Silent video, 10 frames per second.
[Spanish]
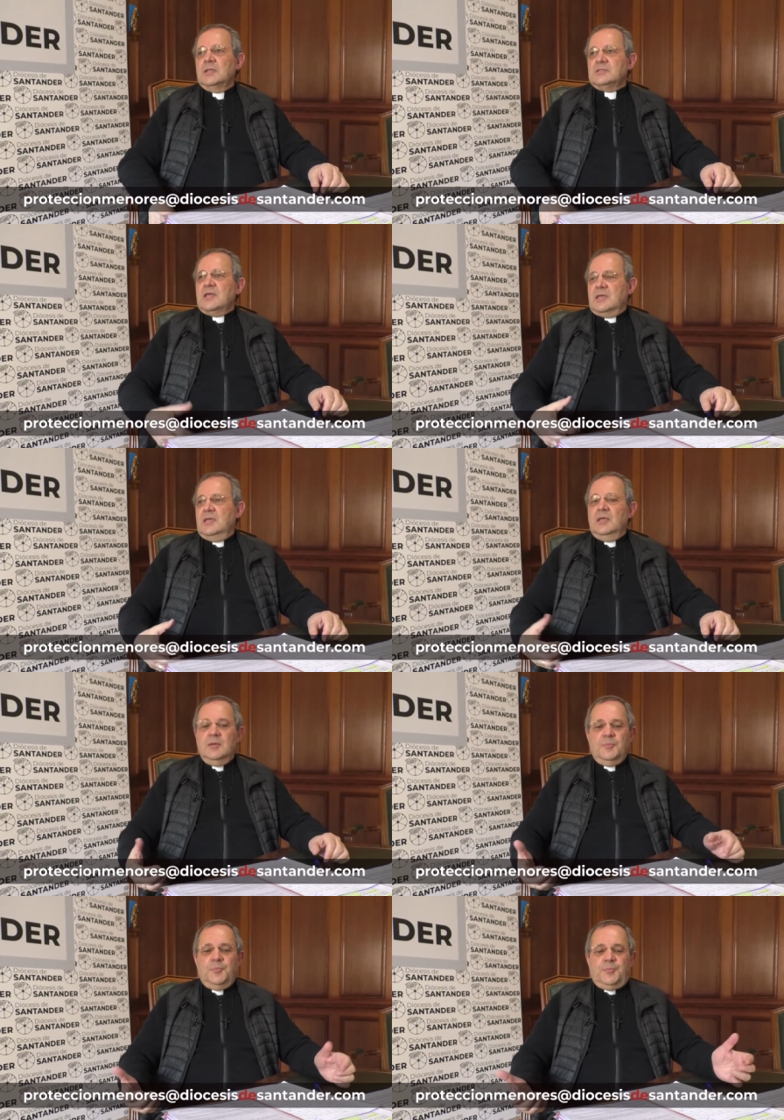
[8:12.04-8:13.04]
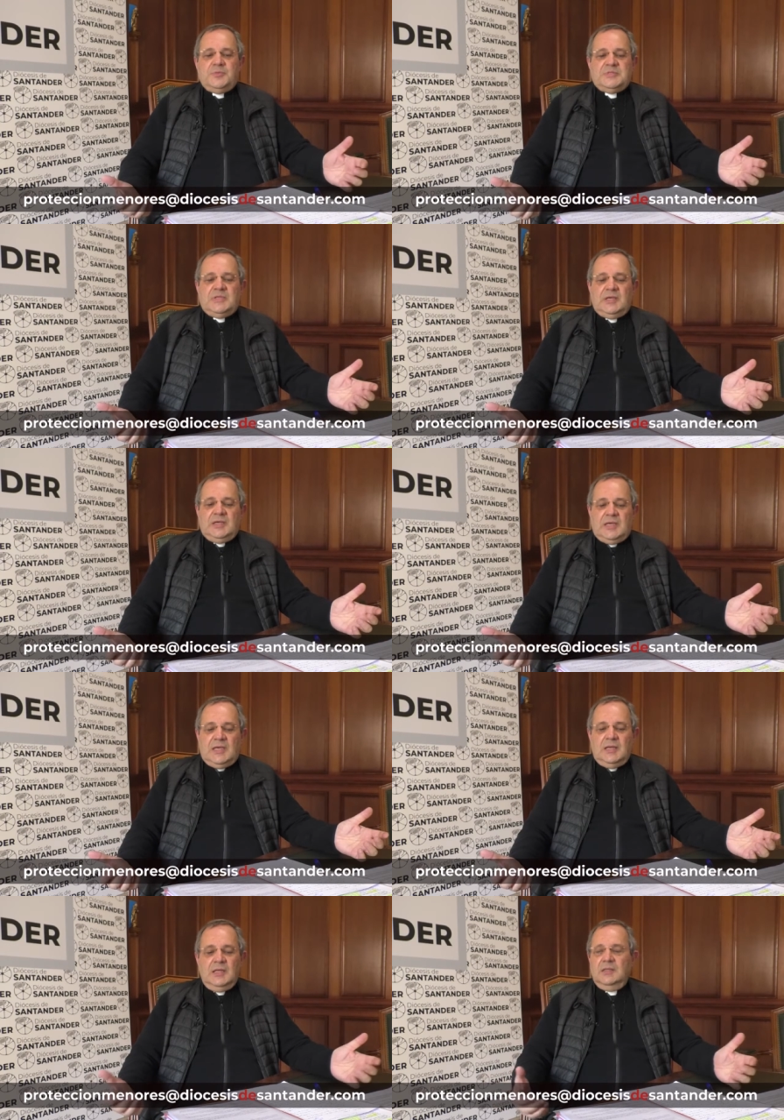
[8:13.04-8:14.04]
desde, aquí, si
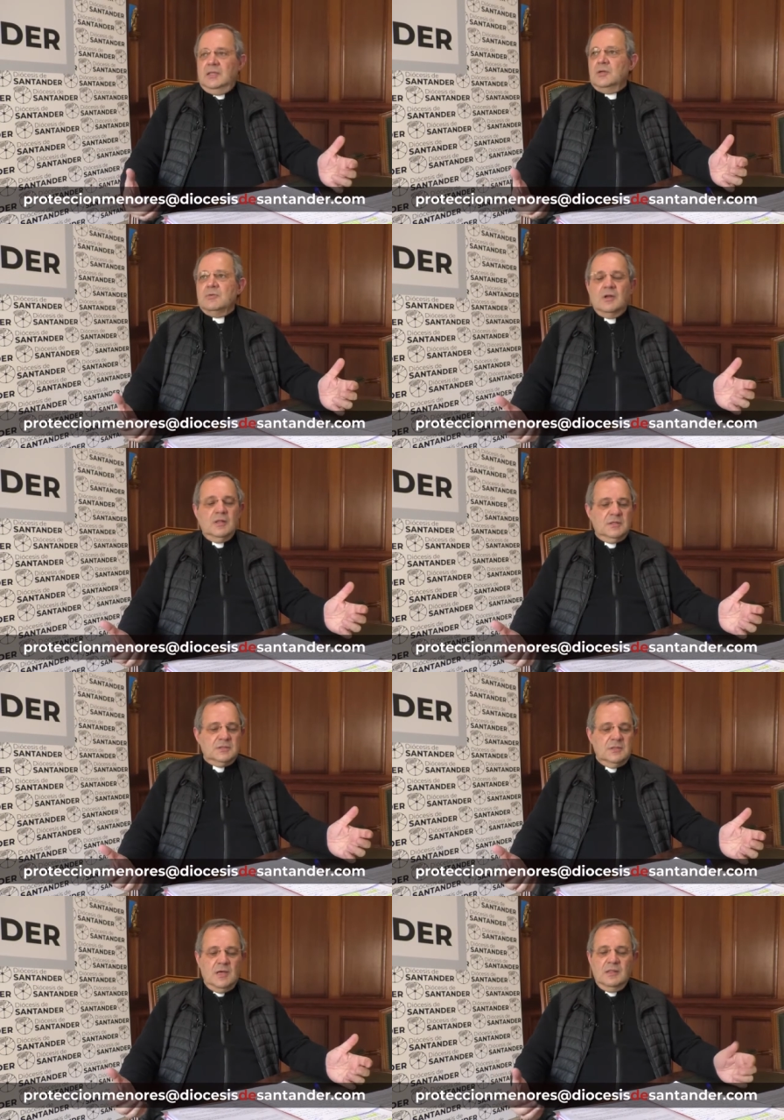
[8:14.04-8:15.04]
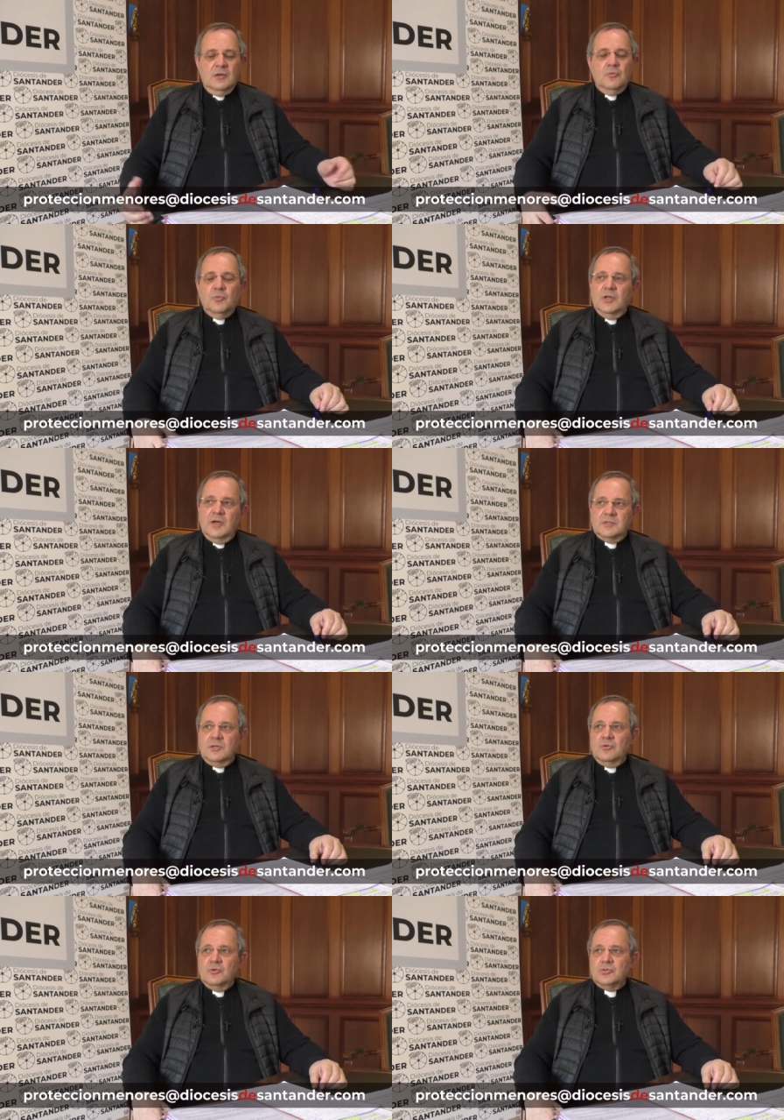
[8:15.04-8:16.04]
quiere y tiene una necesidad de
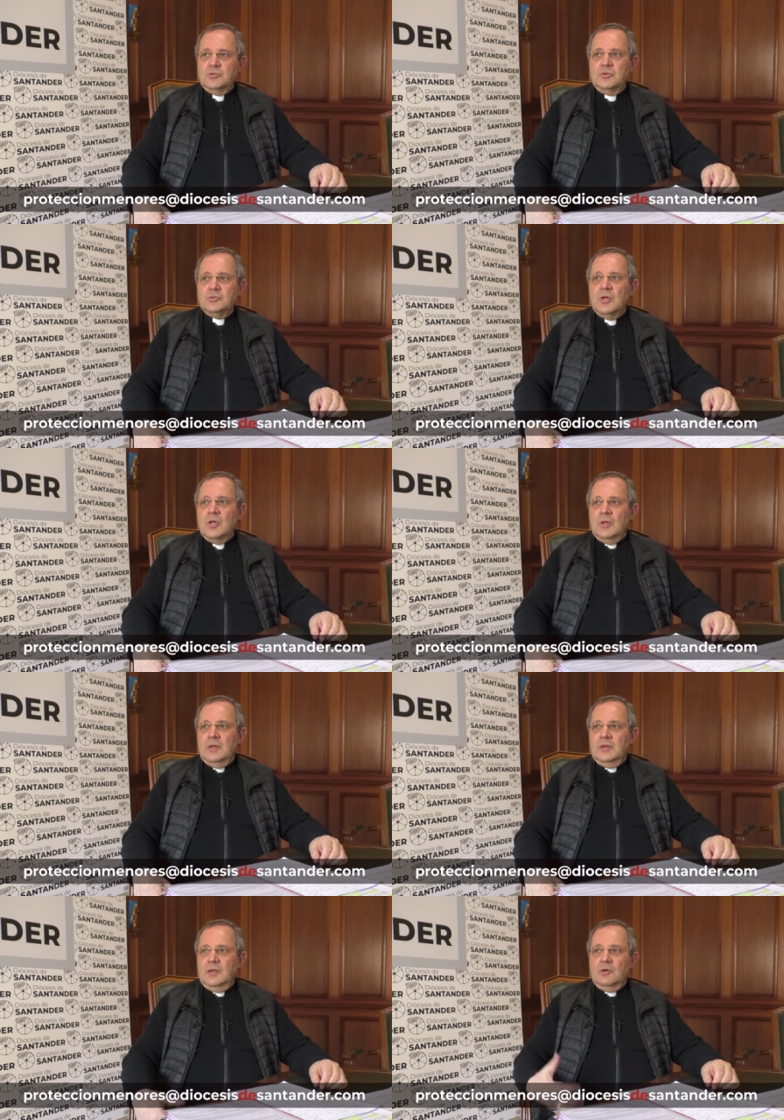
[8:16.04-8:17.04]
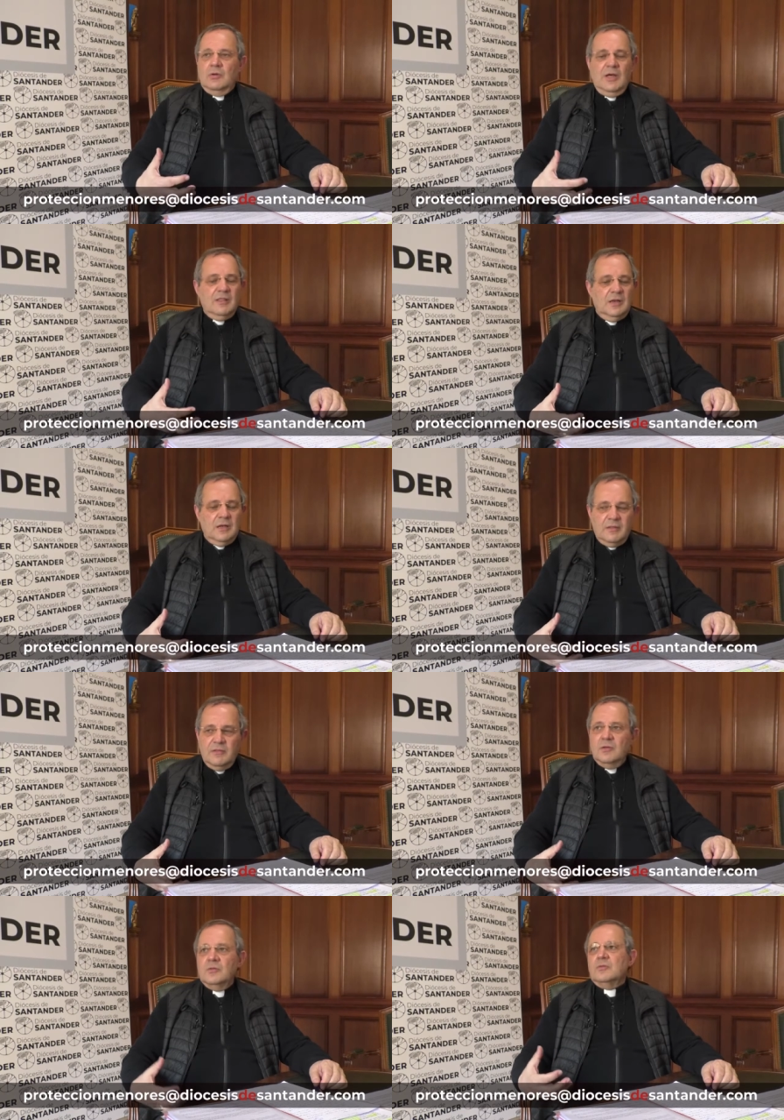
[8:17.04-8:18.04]
comunicarse con nosotros, ¿eh? con la
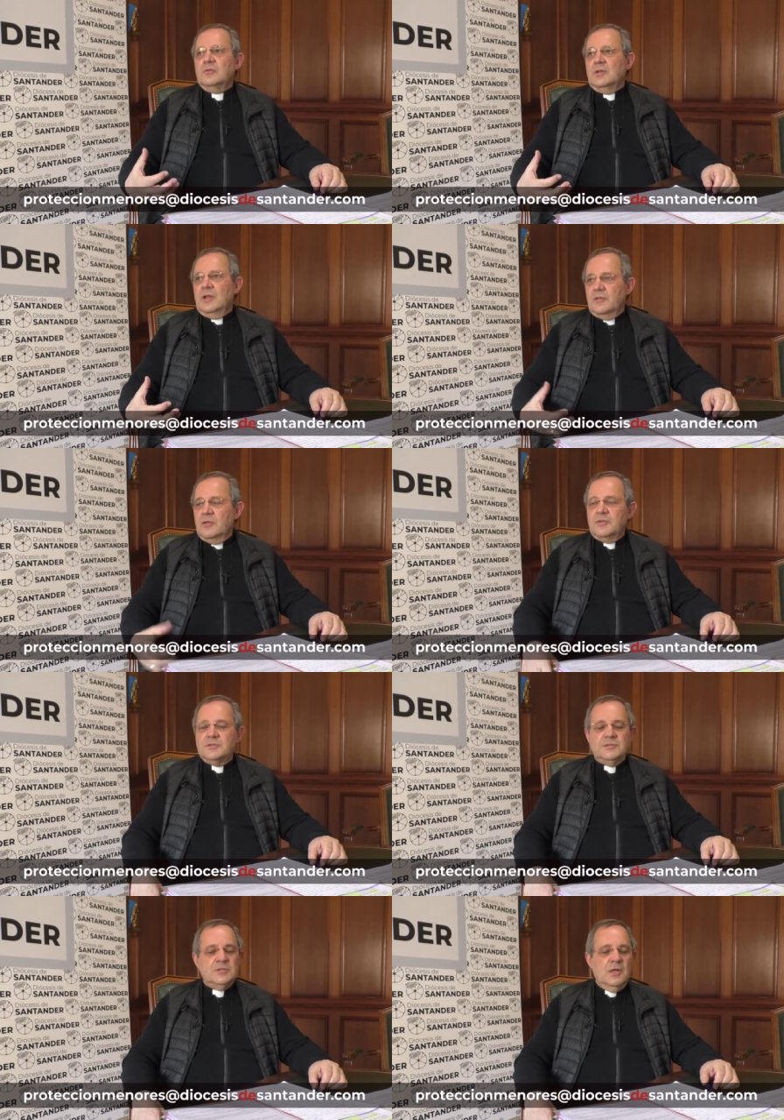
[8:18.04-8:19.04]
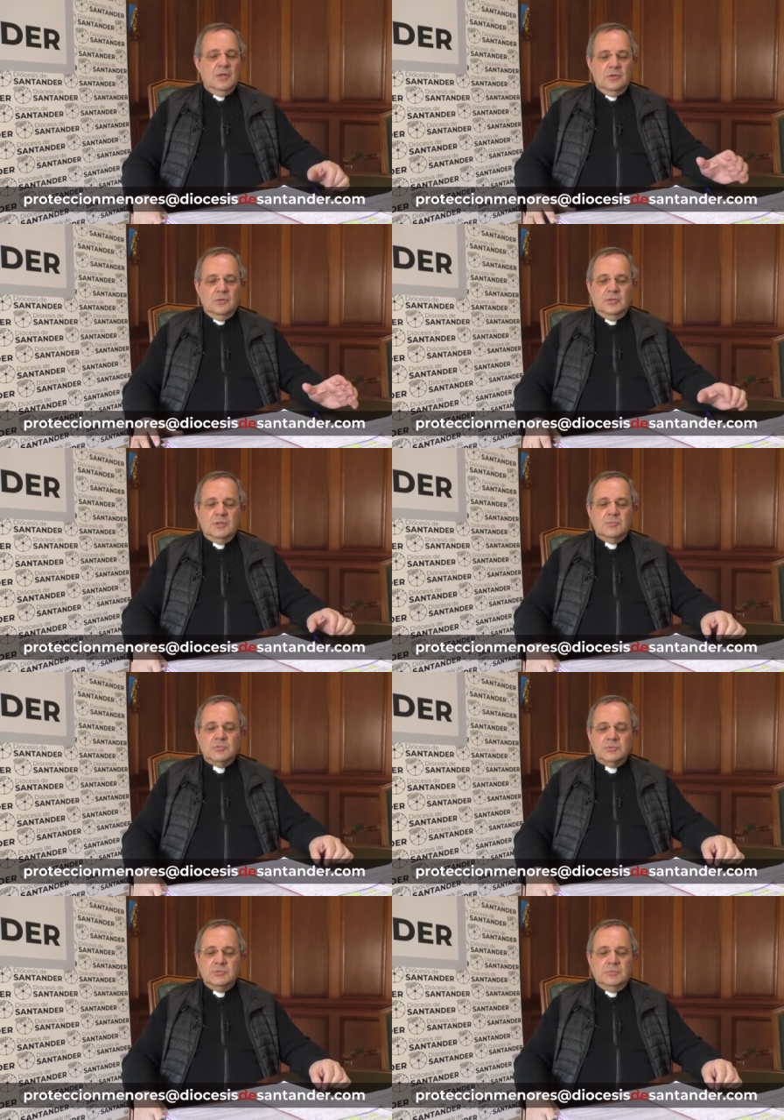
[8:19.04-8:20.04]
delegación de la diócesis, no
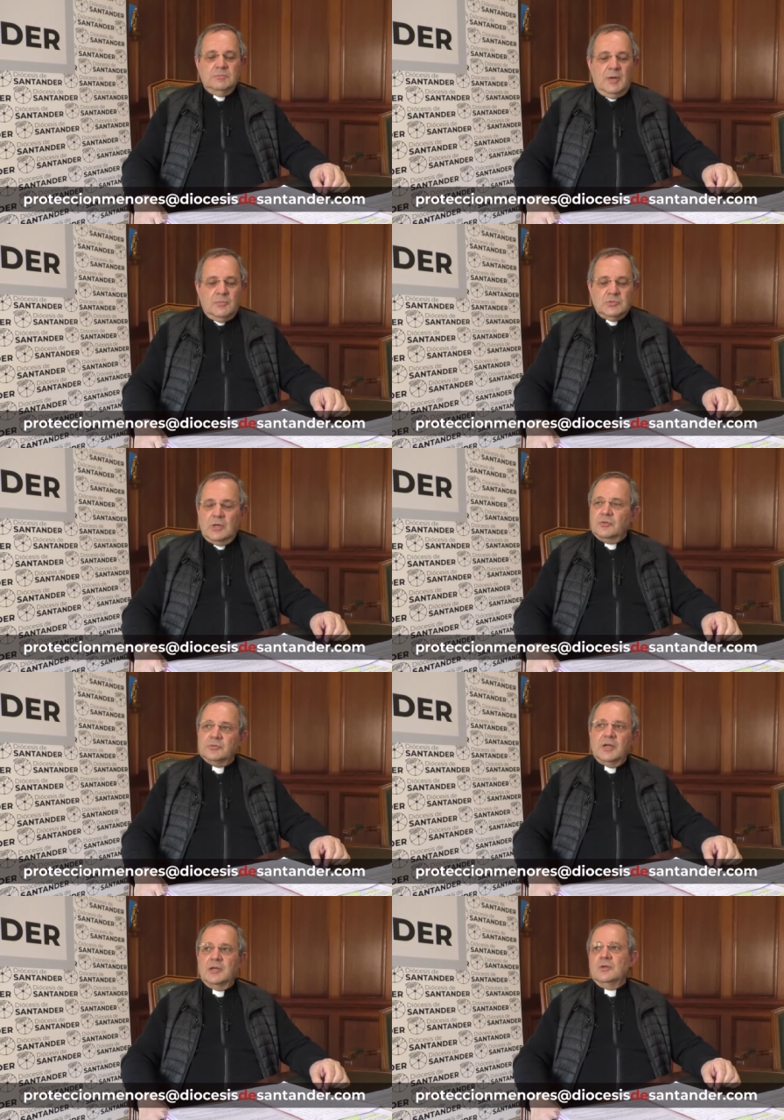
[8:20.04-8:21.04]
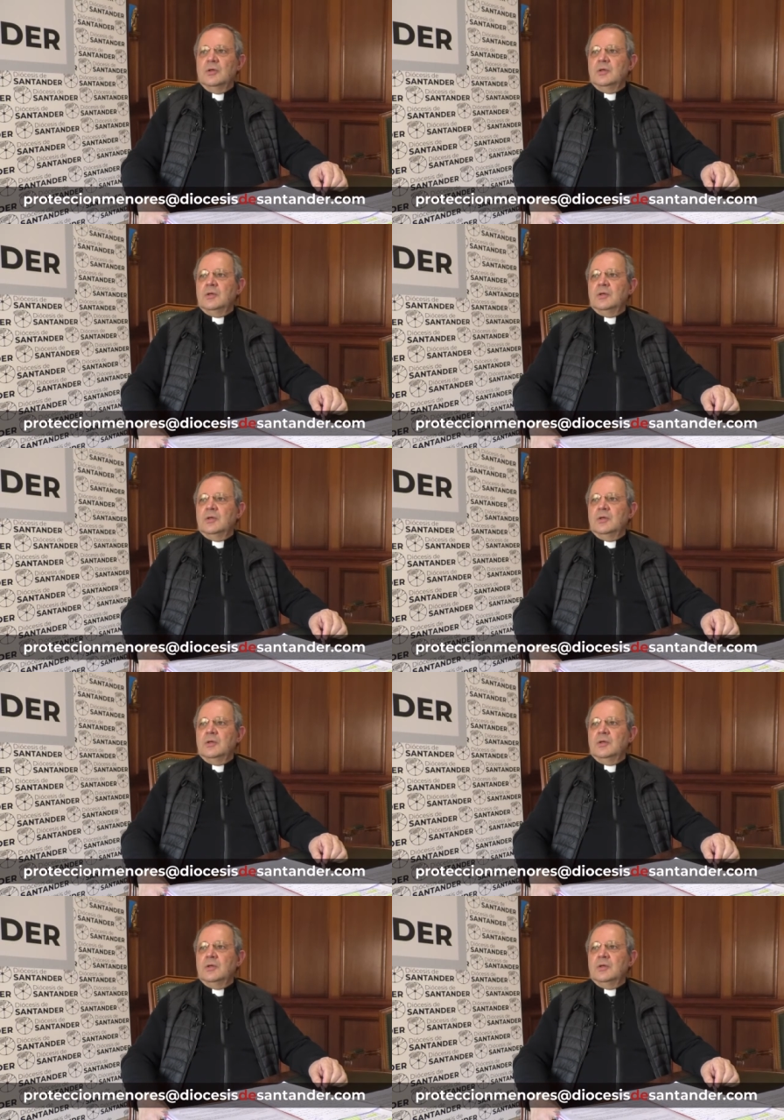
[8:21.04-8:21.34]
tendremos, vamos, al contrario,